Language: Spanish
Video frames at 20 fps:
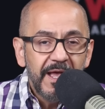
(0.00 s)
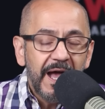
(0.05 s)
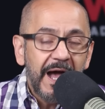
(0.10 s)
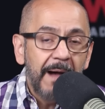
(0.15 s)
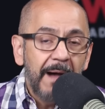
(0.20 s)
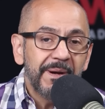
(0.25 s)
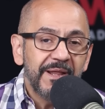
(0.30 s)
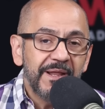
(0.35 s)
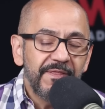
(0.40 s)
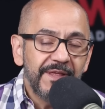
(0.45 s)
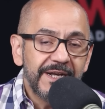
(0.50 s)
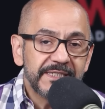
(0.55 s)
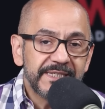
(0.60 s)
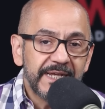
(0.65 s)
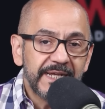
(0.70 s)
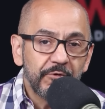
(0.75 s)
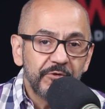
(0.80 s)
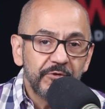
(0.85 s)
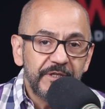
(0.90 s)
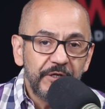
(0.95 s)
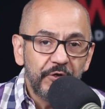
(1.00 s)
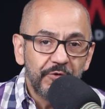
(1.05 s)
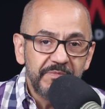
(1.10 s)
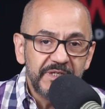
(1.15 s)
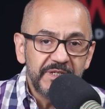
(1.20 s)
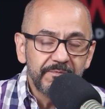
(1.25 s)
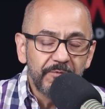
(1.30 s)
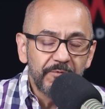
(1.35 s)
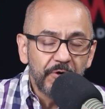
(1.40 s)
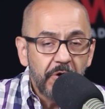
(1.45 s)
Aprender a estar contigo
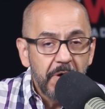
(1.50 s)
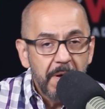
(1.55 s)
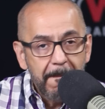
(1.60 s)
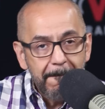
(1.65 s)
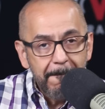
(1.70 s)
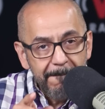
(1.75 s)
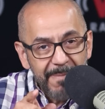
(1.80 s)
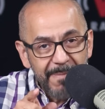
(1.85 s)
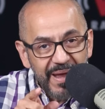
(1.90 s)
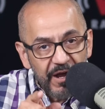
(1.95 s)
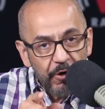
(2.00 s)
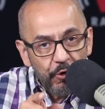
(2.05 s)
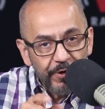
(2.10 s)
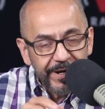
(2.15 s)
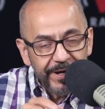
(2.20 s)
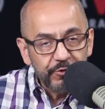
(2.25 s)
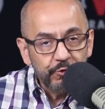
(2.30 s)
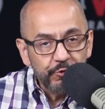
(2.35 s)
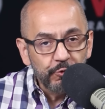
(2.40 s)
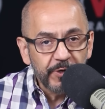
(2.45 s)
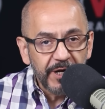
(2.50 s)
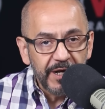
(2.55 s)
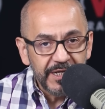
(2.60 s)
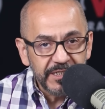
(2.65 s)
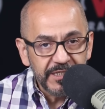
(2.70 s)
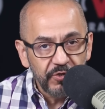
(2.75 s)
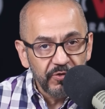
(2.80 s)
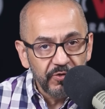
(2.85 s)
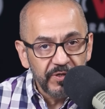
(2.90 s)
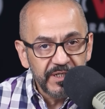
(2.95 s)
mismo mejora tus
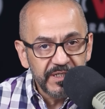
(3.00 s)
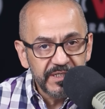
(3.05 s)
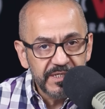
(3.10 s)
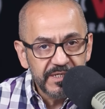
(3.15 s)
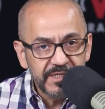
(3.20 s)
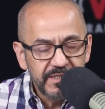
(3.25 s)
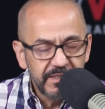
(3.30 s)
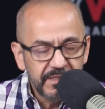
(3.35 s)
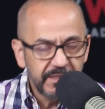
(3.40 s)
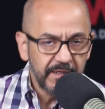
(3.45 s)
relaciones.